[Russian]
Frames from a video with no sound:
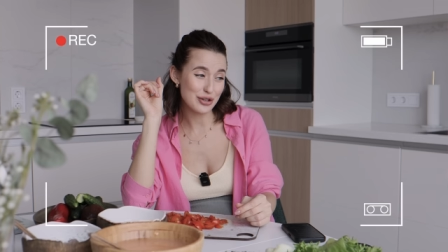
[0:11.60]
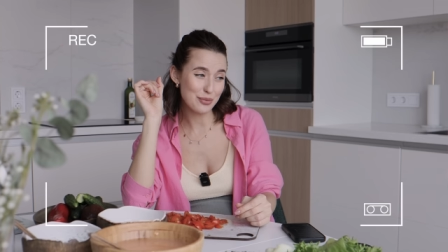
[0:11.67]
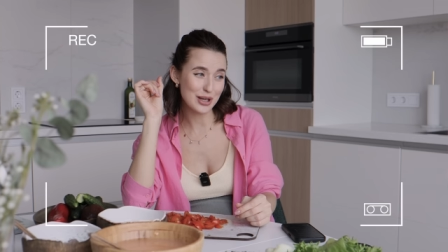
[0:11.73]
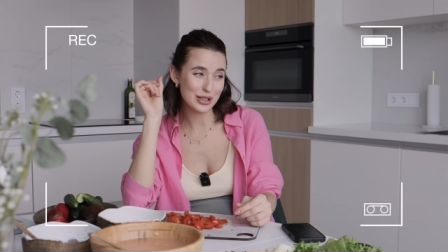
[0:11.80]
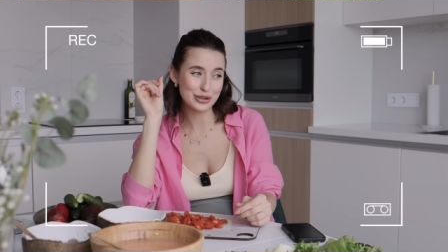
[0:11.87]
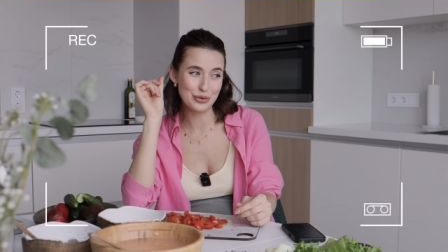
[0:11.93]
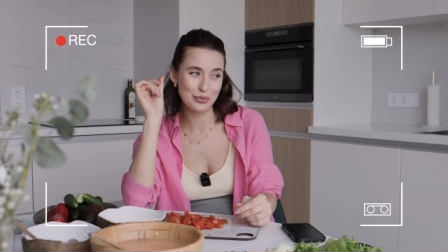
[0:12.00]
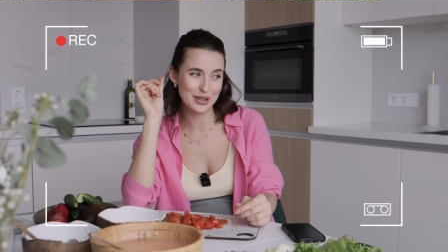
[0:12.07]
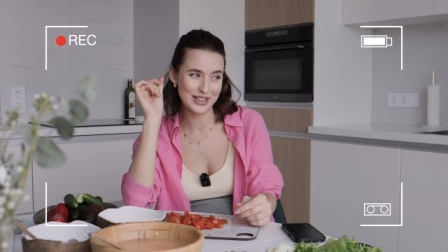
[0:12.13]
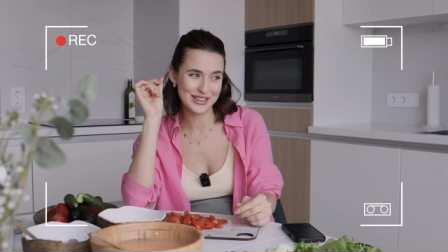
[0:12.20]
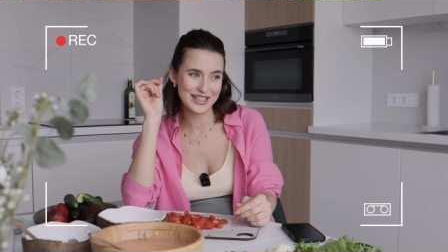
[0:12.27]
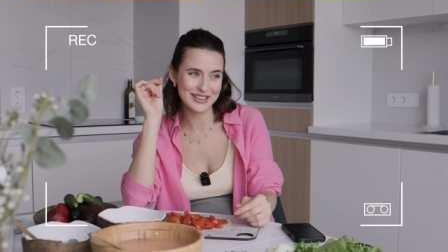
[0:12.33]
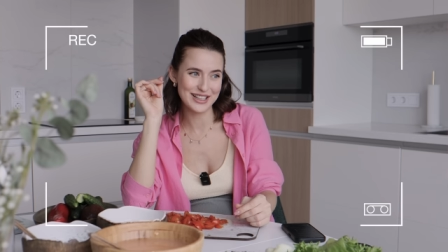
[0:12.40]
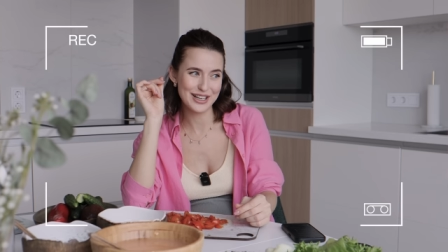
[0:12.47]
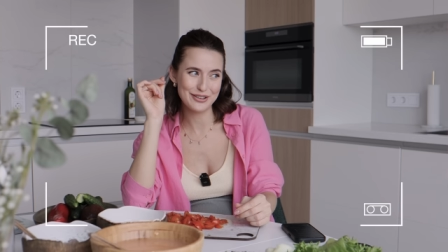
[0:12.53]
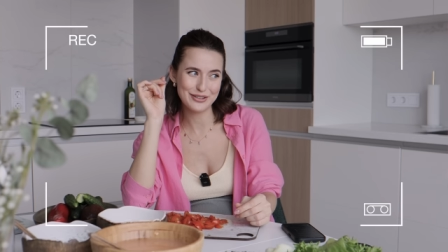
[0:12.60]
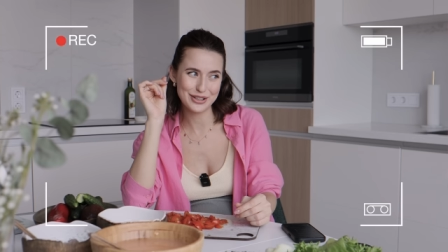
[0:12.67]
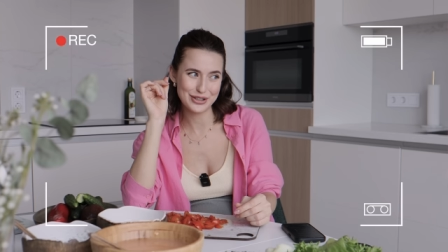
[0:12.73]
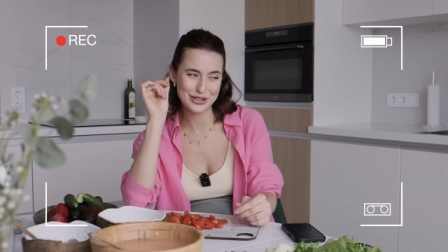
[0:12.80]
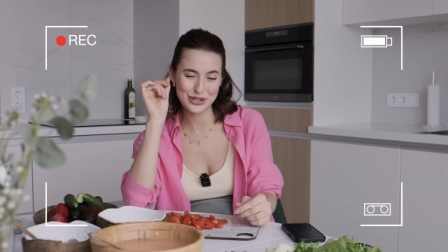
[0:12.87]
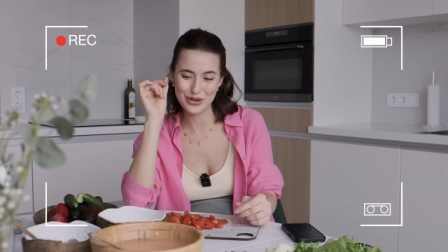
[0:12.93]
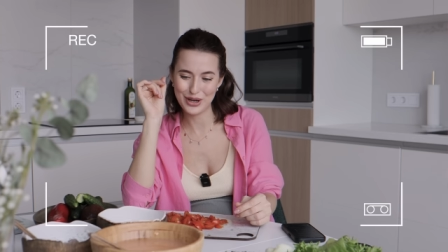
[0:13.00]
чем я думала, когда я
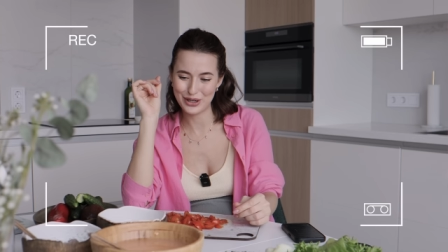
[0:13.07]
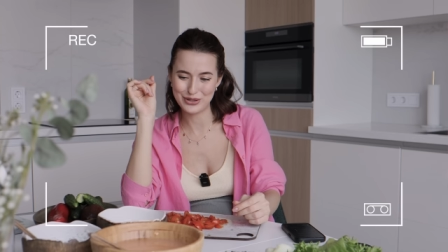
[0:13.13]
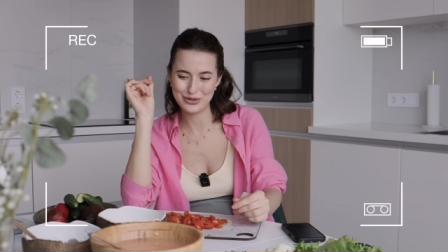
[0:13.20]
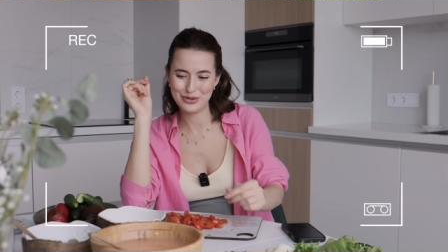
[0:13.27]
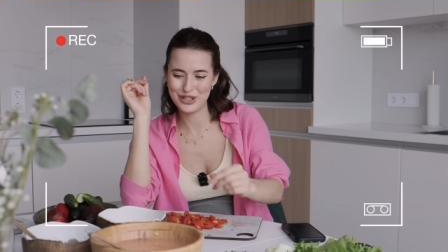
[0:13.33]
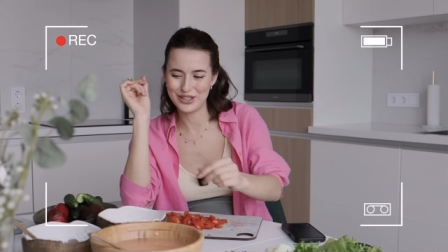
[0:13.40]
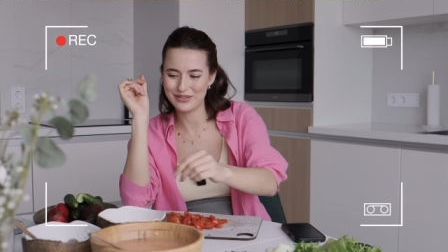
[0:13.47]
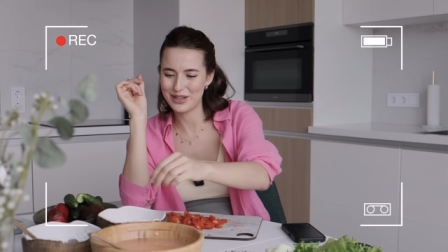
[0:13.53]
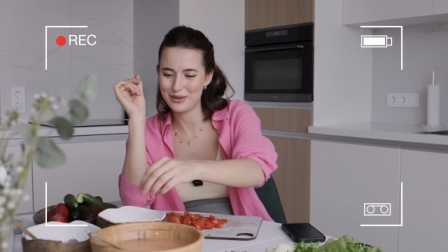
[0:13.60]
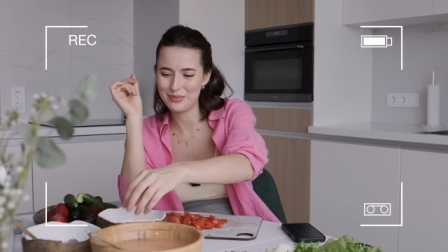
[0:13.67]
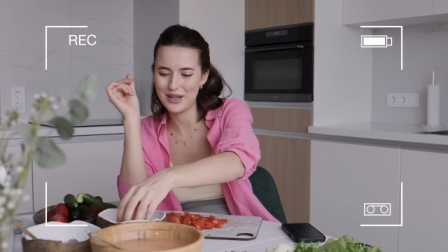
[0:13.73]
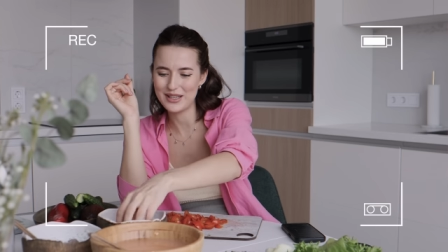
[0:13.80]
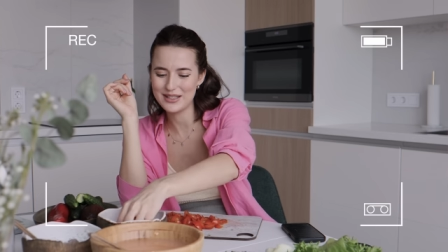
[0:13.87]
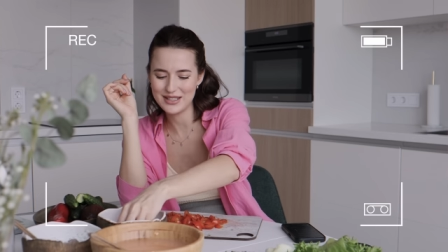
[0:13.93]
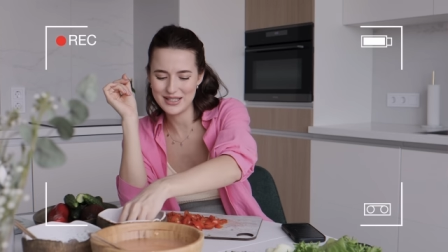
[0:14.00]
говорила, что я хочу четверо-пять